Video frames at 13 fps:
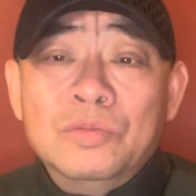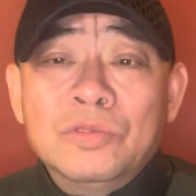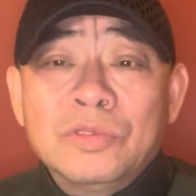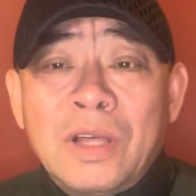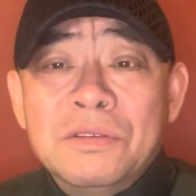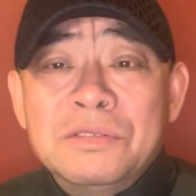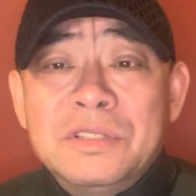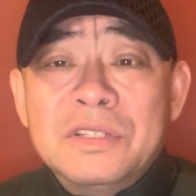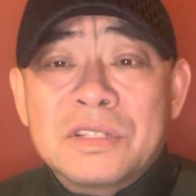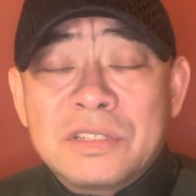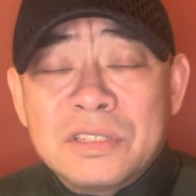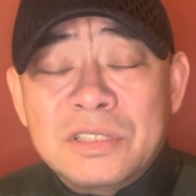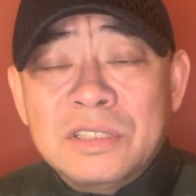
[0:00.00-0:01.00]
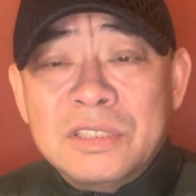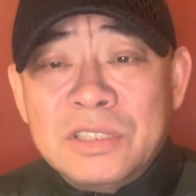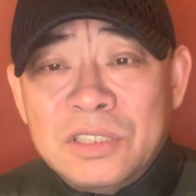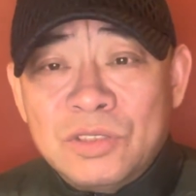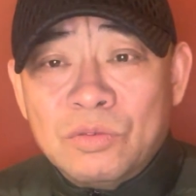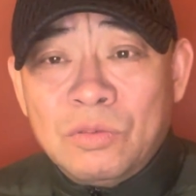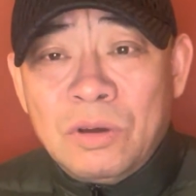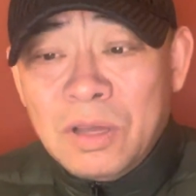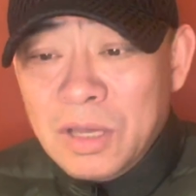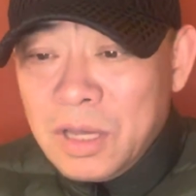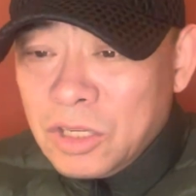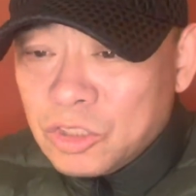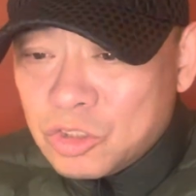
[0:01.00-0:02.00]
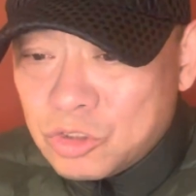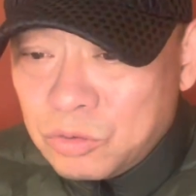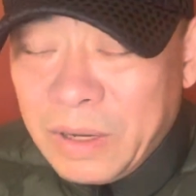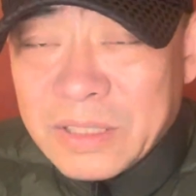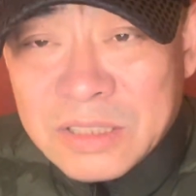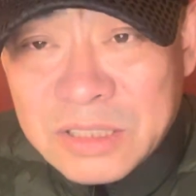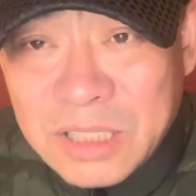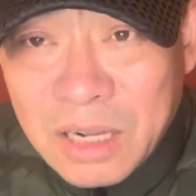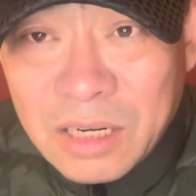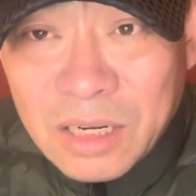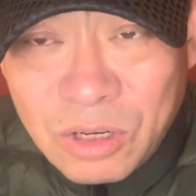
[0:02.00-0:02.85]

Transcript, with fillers: 大跃进时期的极左，转向了